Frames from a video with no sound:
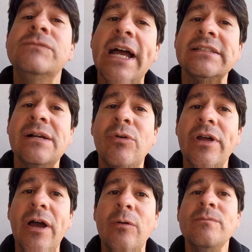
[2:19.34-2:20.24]
dá essa
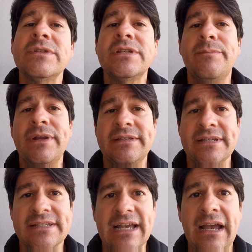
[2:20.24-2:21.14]
moral, se
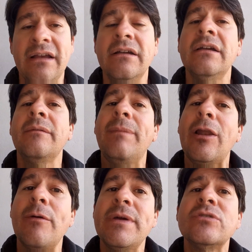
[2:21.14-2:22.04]
precisar,
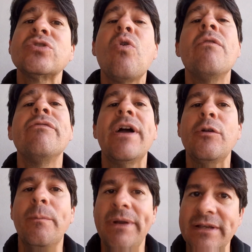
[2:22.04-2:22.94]
pelo menos
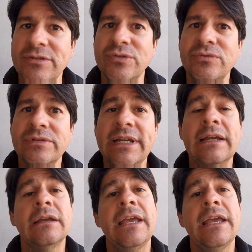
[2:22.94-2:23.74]
confere o preço, né?